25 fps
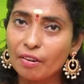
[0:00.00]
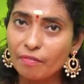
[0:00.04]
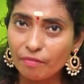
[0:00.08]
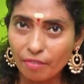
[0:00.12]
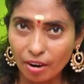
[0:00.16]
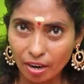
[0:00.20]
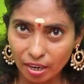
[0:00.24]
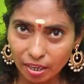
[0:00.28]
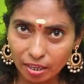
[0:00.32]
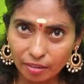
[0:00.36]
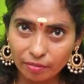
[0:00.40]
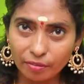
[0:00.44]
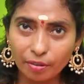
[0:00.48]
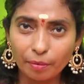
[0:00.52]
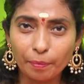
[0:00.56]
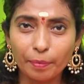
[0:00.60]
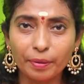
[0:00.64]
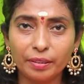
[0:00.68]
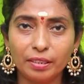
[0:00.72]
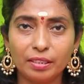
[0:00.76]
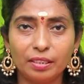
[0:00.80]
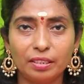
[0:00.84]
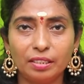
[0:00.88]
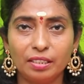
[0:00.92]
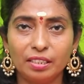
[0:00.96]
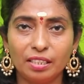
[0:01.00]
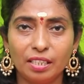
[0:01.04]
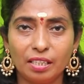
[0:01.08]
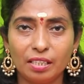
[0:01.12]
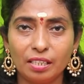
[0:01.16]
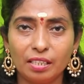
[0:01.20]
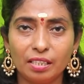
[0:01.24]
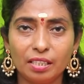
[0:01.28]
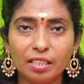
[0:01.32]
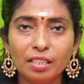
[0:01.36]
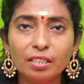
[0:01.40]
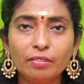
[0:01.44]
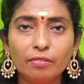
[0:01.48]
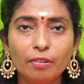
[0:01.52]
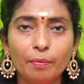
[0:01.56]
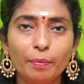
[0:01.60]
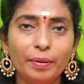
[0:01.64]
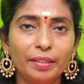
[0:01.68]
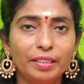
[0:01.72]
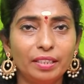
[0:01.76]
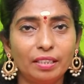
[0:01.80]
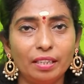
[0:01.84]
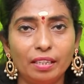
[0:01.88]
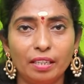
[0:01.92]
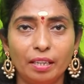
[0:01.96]
வாகன விபத்து சின்ன சிறு
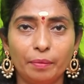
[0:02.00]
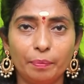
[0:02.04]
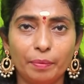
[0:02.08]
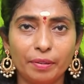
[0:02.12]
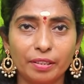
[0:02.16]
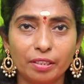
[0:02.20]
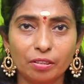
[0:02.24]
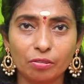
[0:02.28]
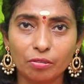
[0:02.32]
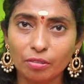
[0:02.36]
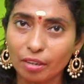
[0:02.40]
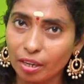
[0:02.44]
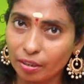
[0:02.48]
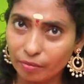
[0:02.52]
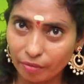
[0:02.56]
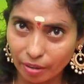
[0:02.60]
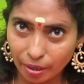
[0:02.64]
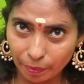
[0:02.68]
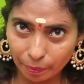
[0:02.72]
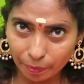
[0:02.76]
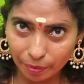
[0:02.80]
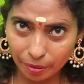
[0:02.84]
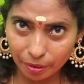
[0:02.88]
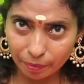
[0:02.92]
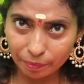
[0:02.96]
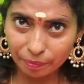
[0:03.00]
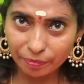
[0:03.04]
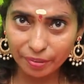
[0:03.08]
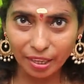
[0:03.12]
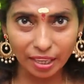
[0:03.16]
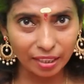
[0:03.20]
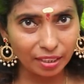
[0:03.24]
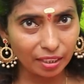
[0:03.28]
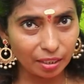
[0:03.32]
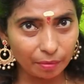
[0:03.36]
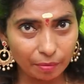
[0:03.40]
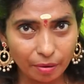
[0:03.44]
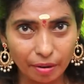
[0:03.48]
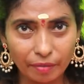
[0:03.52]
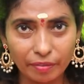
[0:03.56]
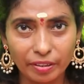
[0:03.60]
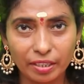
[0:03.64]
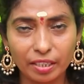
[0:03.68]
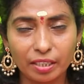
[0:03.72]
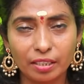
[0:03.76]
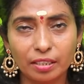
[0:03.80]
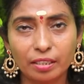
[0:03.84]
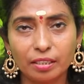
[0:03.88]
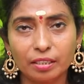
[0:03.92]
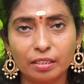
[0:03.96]
விபத்துகளை ஏற்படுத்தக்கூடிய வாய்ப்புகளும் அதிகமாகவே
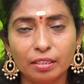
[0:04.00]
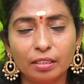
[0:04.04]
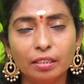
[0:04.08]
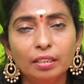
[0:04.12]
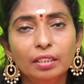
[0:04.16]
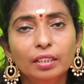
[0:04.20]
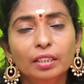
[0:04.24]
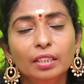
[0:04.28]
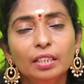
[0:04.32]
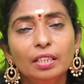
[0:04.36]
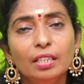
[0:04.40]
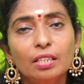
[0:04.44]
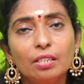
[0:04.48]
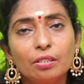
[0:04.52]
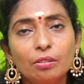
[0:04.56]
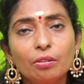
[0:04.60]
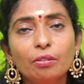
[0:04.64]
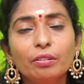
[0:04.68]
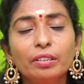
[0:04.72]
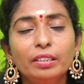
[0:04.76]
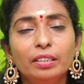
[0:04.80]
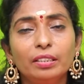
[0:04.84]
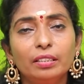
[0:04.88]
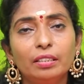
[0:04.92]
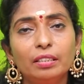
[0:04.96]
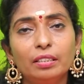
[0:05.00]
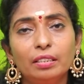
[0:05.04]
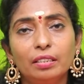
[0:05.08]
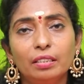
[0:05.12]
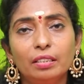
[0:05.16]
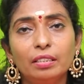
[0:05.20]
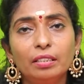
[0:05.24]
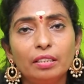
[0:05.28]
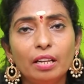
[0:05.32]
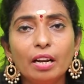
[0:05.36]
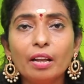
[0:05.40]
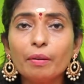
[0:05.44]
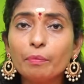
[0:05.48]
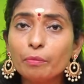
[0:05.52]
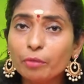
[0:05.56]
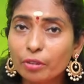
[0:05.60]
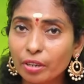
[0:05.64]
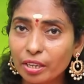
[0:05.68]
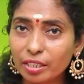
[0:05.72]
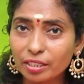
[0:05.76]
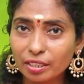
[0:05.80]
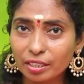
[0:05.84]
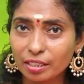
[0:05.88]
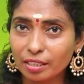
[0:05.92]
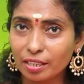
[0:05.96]
இருக்குது ஸோ இந்த இதெல்லாம்
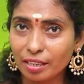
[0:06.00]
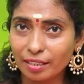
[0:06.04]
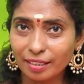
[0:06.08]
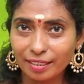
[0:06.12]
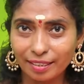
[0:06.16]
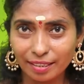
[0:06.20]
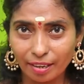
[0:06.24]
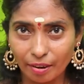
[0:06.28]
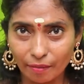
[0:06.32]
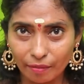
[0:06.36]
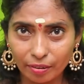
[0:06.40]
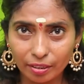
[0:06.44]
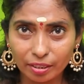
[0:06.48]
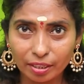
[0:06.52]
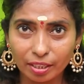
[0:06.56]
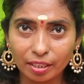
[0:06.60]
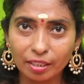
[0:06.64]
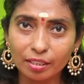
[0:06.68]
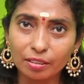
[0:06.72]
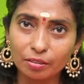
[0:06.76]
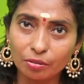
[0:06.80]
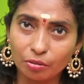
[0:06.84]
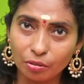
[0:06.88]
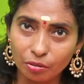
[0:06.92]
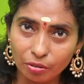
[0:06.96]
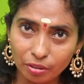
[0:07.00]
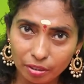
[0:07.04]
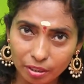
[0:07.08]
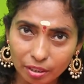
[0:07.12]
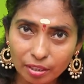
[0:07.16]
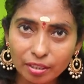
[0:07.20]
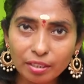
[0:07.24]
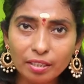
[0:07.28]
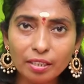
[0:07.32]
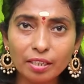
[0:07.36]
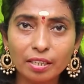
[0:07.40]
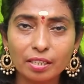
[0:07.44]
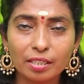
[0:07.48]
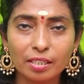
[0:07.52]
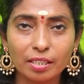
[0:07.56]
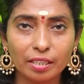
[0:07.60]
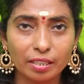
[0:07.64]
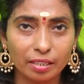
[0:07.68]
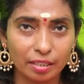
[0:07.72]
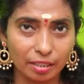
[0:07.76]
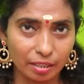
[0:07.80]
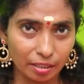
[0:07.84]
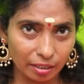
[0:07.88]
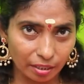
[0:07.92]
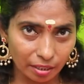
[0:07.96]
முன்னெச்சரிக்கையாக நீங்கள் கவனத்தில் கொண்டு நீங்கள்
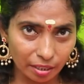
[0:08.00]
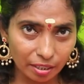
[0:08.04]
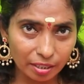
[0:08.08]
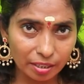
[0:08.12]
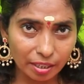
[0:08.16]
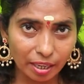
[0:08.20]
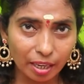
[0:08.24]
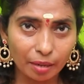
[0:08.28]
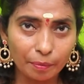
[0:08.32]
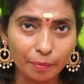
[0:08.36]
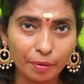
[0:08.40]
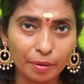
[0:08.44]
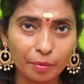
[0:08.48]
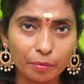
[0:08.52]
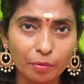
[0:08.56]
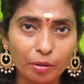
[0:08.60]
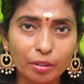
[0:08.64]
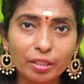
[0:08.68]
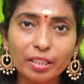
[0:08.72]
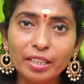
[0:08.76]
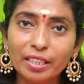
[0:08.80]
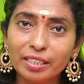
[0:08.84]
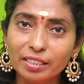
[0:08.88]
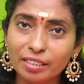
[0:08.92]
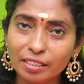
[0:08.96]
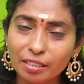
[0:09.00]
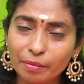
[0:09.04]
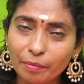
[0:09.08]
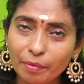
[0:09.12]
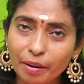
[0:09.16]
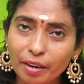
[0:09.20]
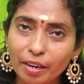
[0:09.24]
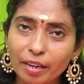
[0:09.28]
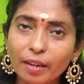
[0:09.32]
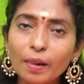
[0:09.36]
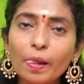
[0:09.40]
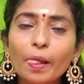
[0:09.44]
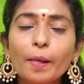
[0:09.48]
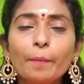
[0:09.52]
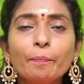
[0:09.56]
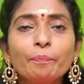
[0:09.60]
செயல்படும் பொழுது நிச்சயமாக